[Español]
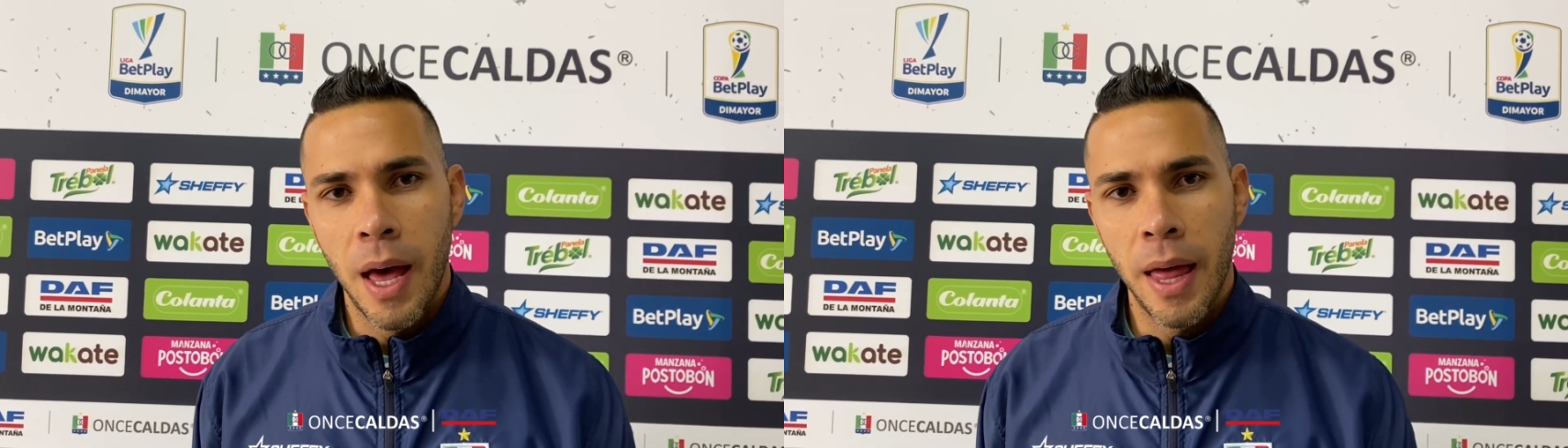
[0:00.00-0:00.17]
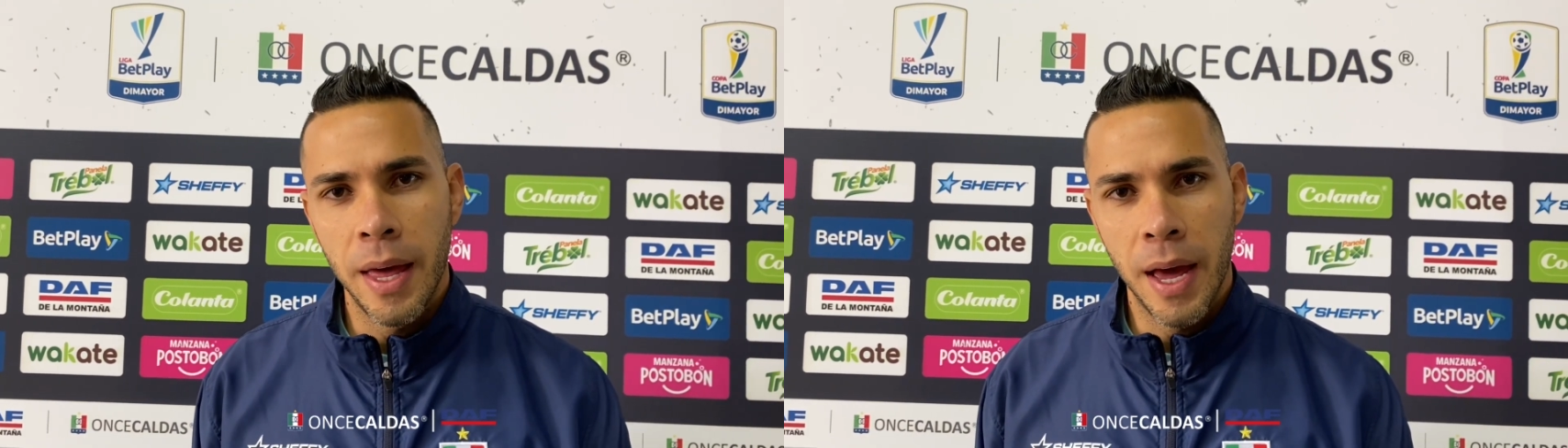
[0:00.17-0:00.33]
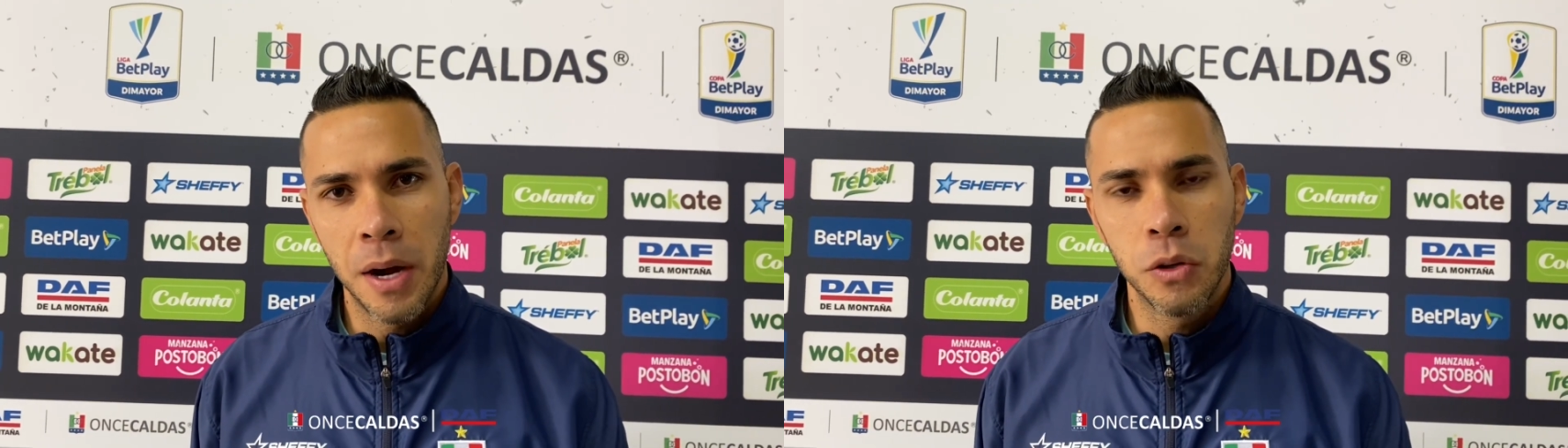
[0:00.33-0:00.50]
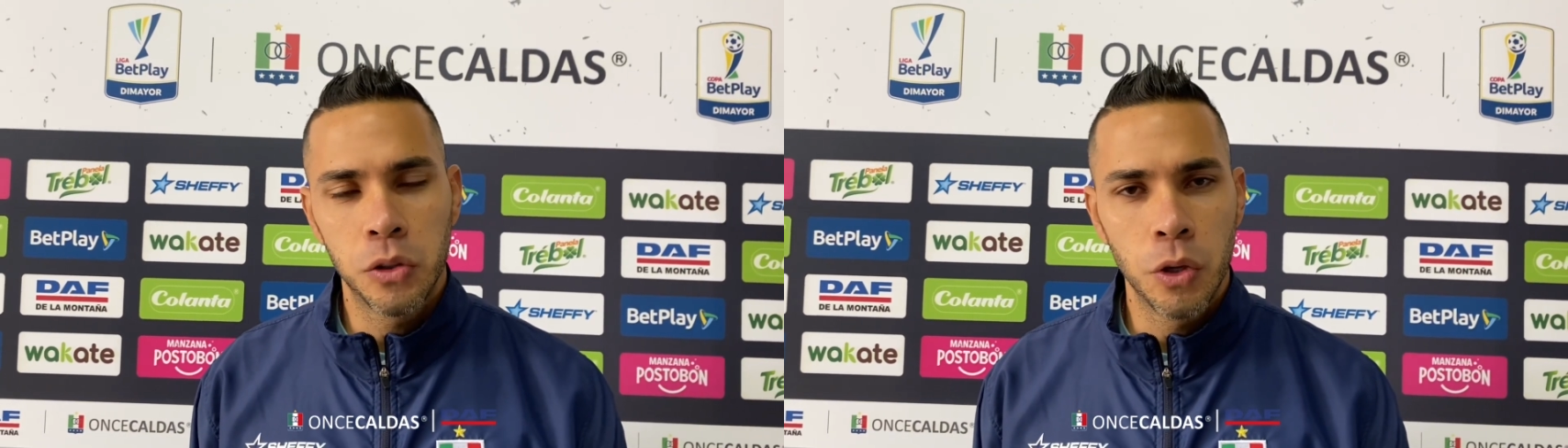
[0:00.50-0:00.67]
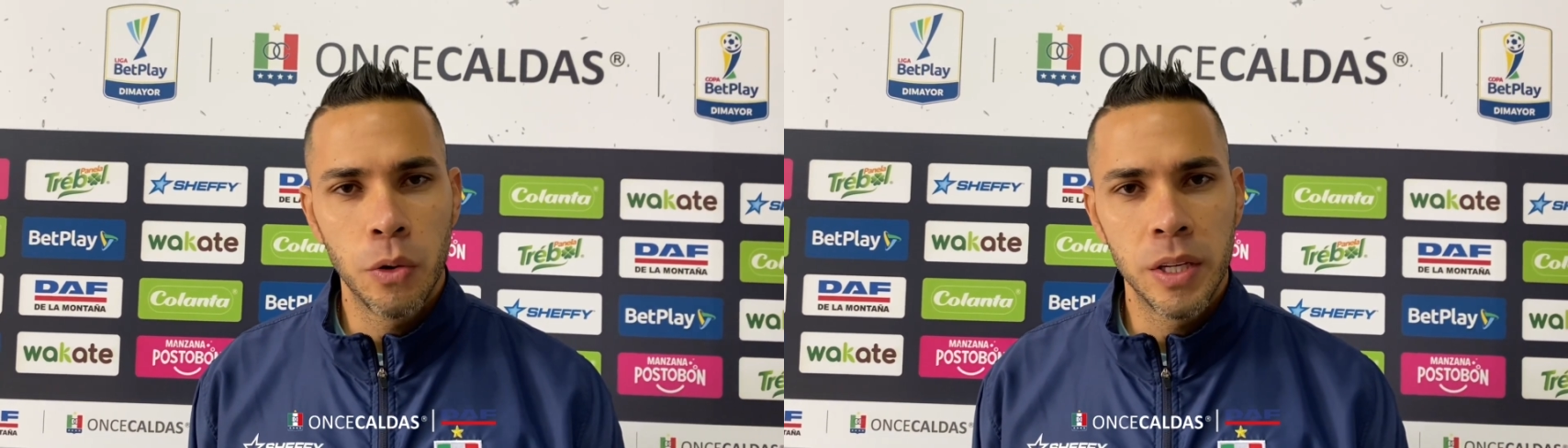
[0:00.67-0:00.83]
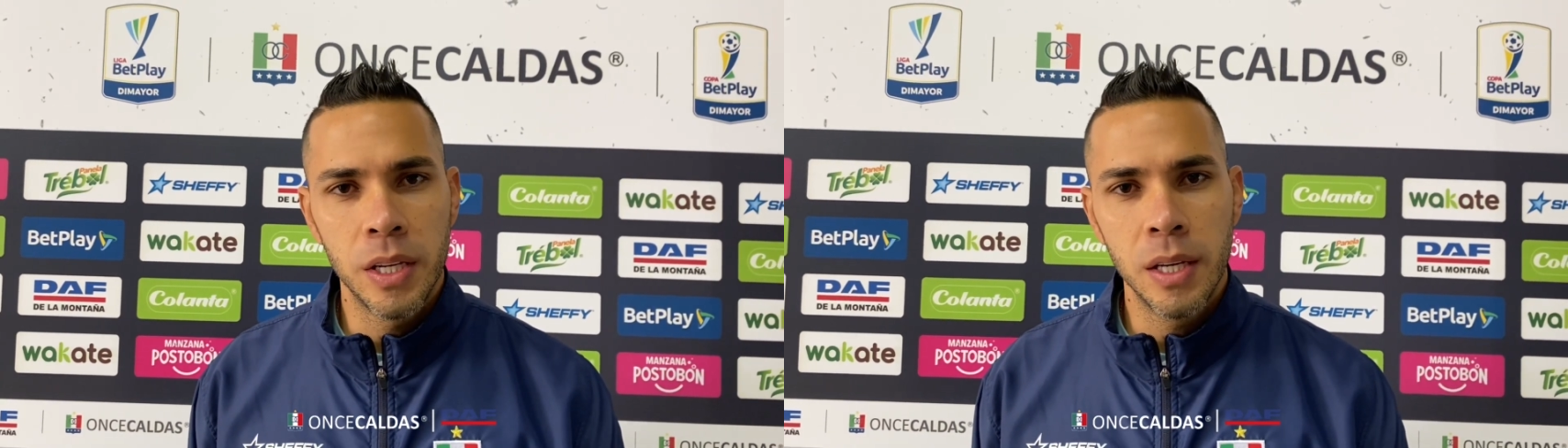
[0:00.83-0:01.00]
dejarlo
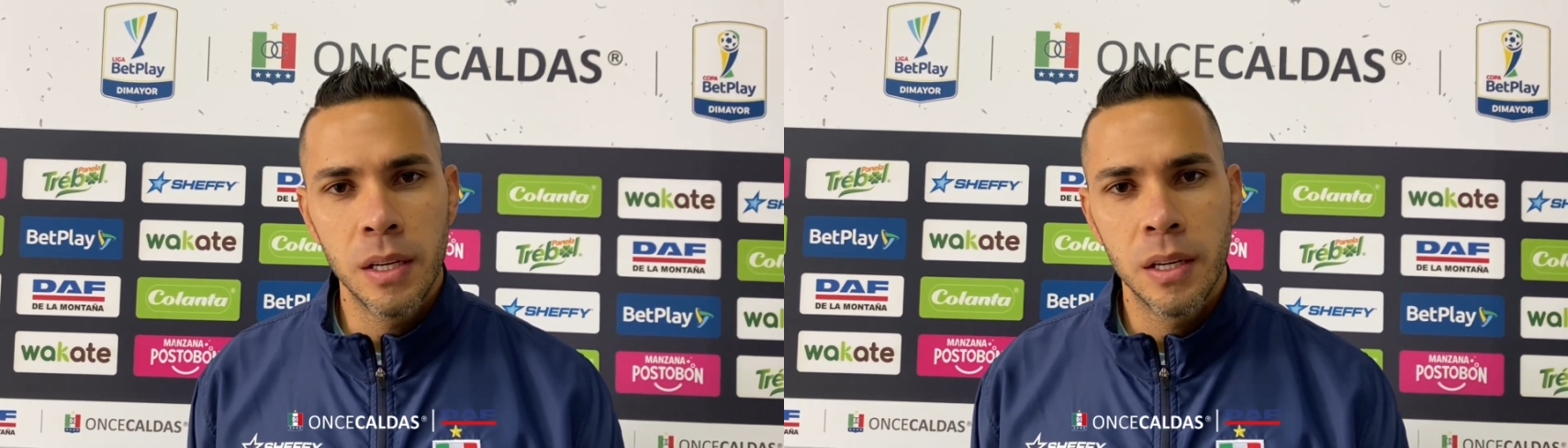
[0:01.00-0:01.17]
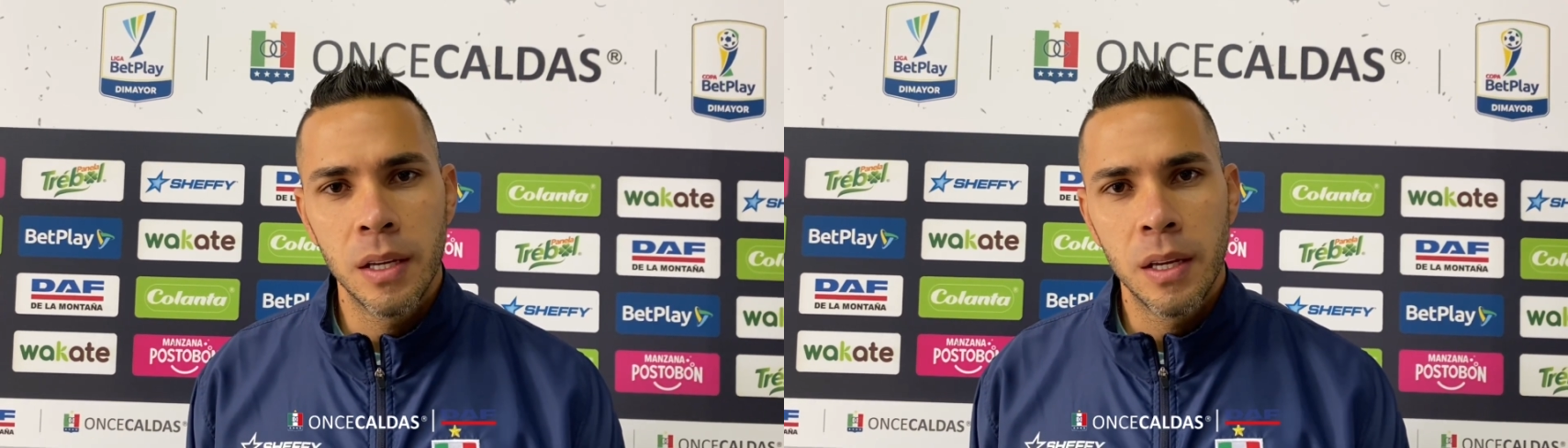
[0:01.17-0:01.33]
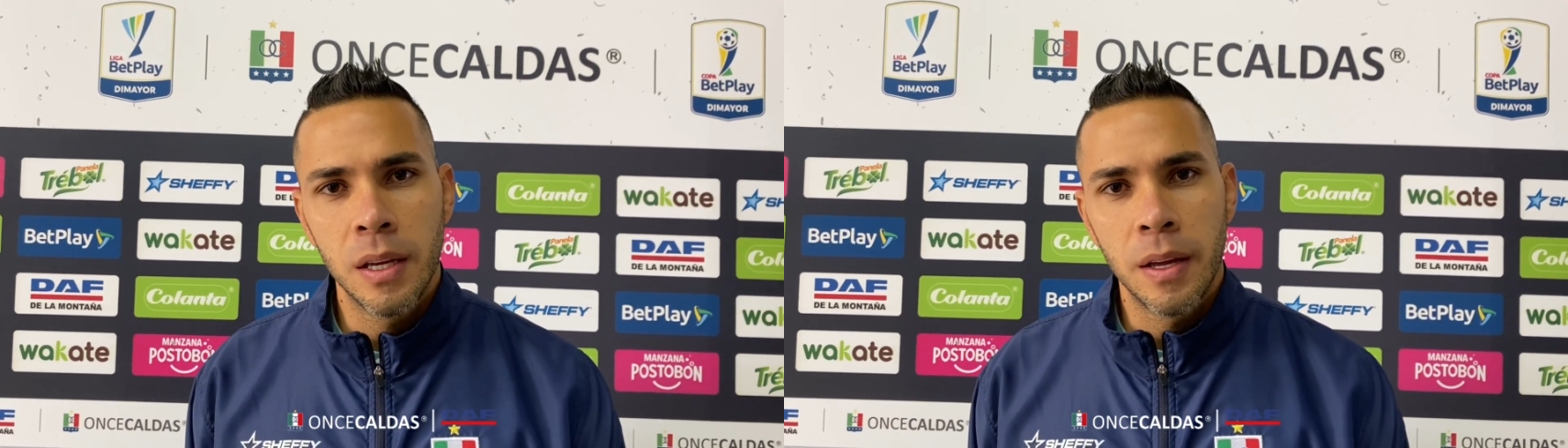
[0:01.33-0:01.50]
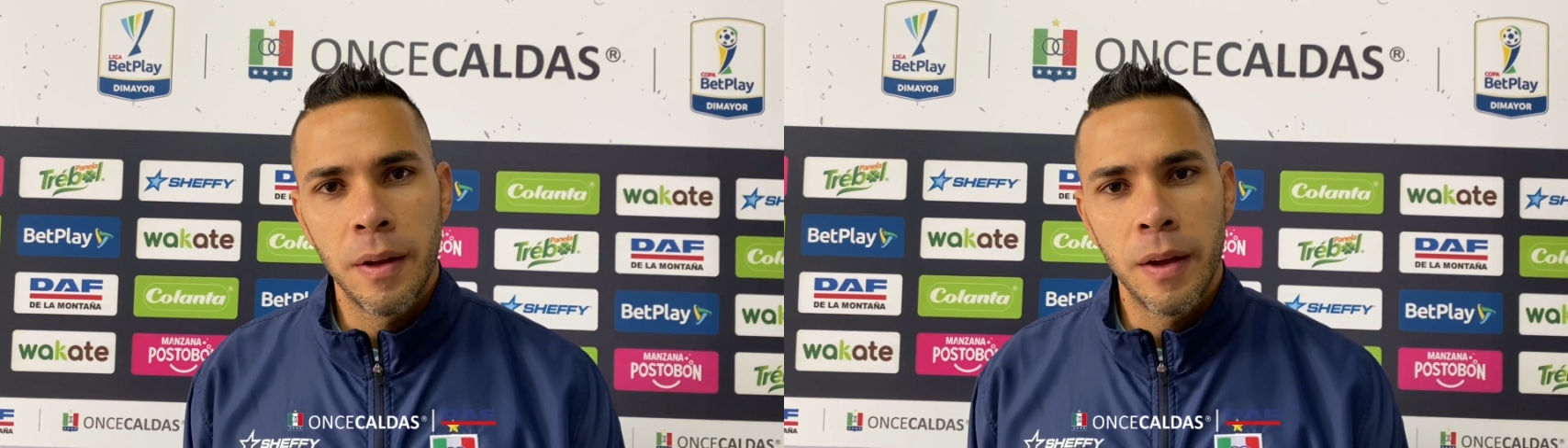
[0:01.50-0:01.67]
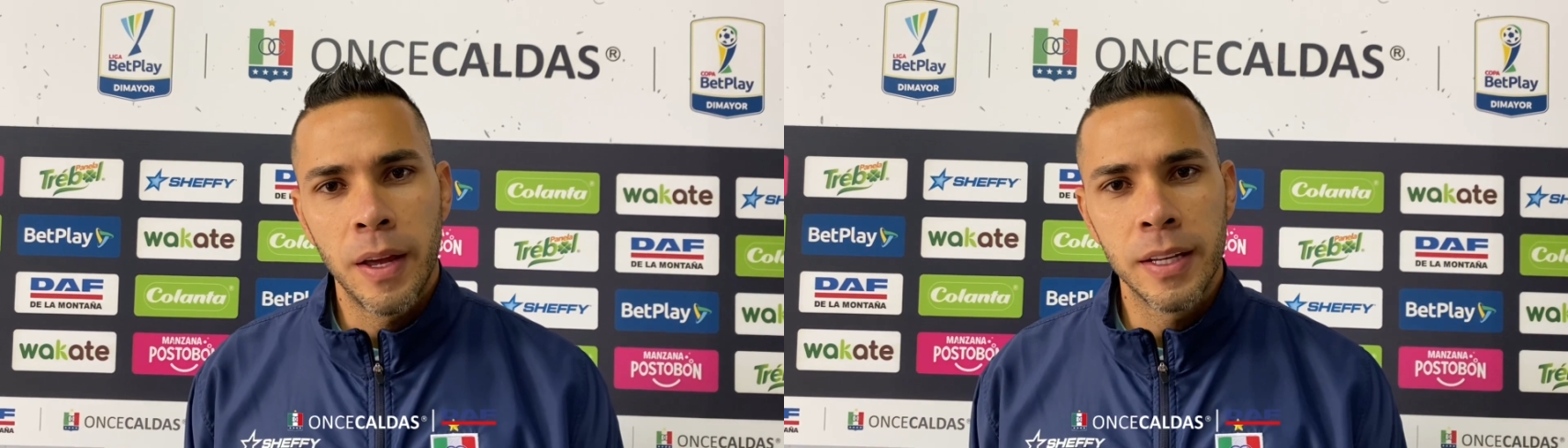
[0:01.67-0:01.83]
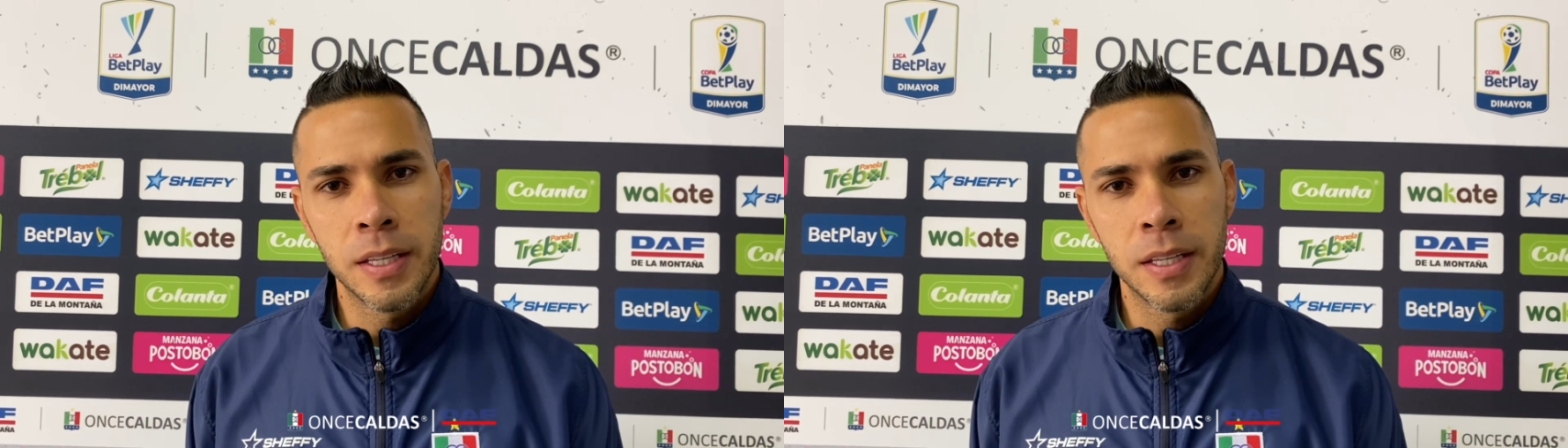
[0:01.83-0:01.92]
todo allí en